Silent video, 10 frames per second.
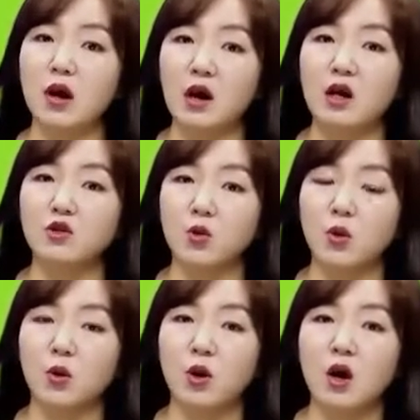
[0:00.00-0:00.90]

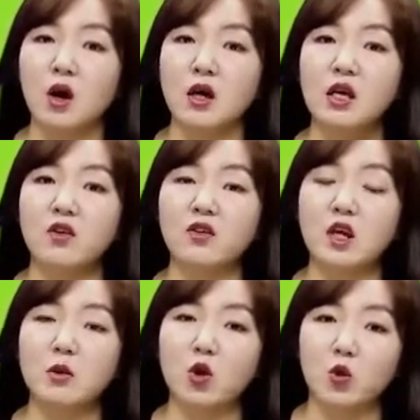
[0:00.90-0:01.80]
해가지고 이
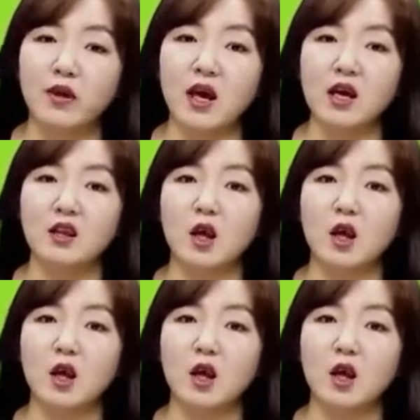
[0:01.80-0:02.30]
선생님이 교사이기